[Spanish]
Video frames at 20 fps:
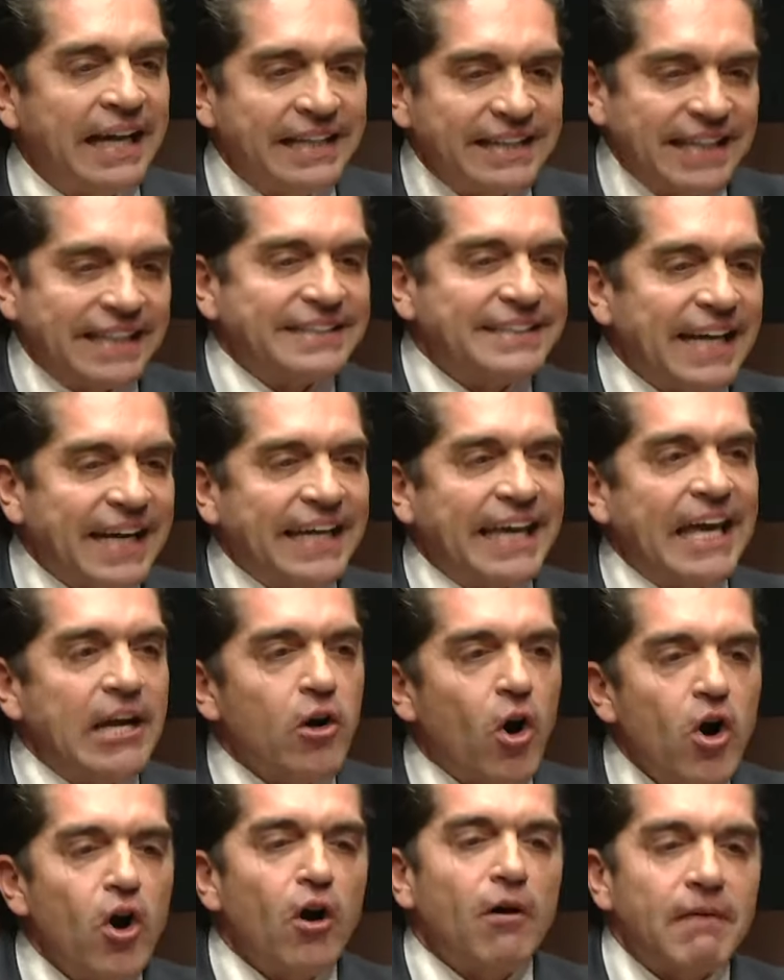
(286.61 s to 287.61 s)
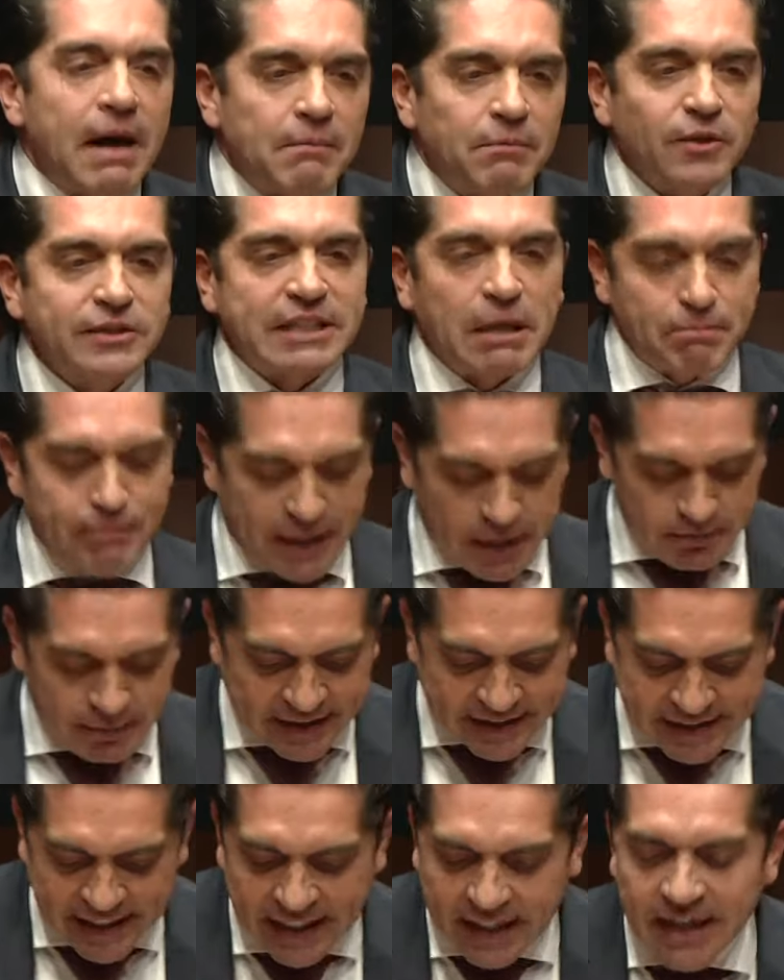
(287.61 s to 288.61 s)
Desde aquí no lo vamos a
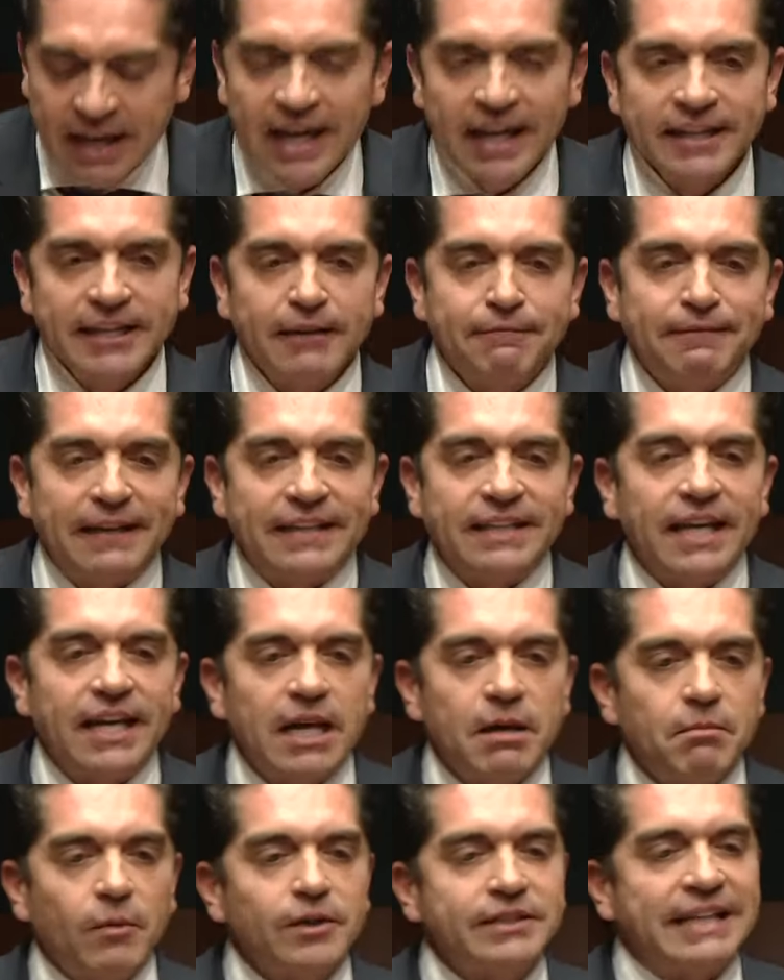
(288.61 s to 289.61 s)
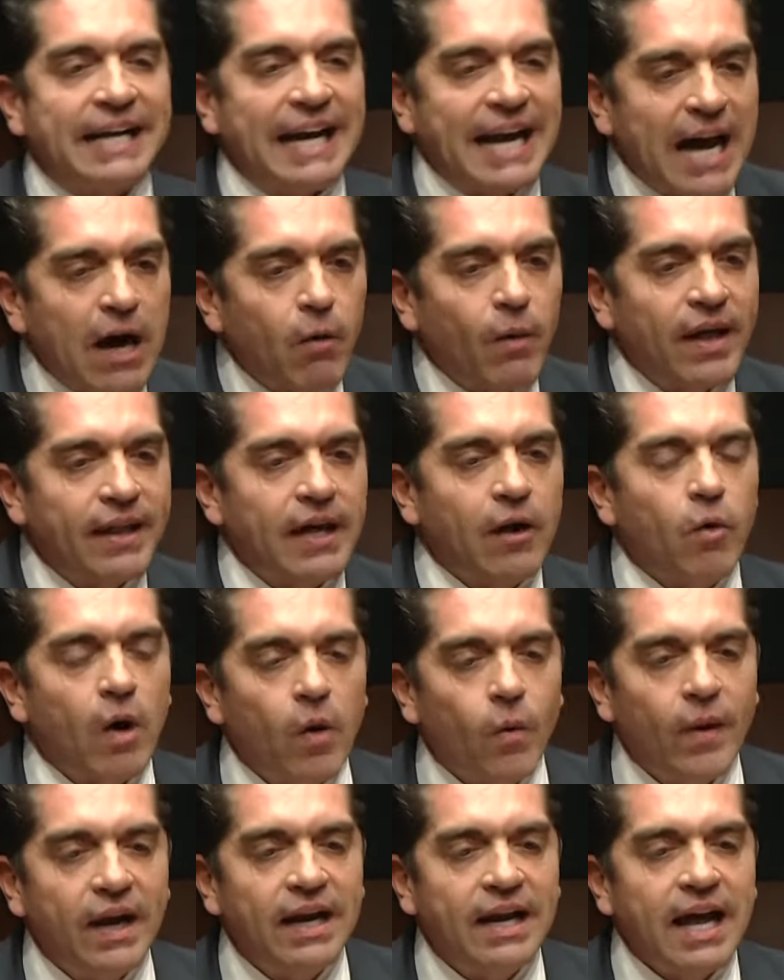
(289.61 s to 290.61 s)
permitir, defenderemos el agua de
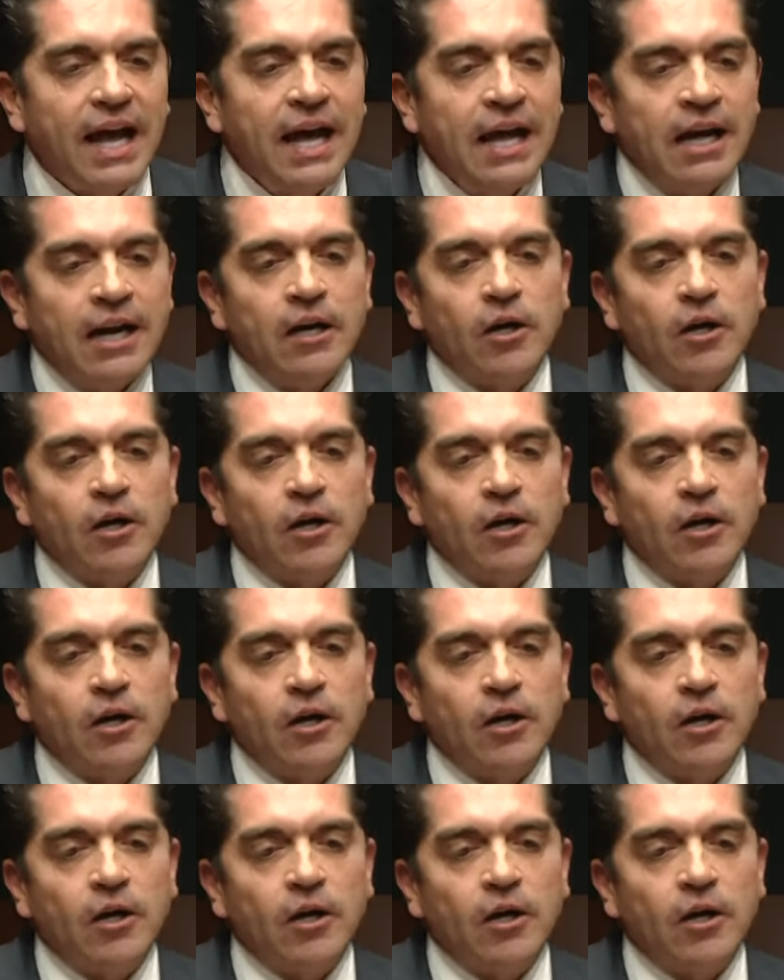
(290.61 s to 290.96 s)
Coahuila,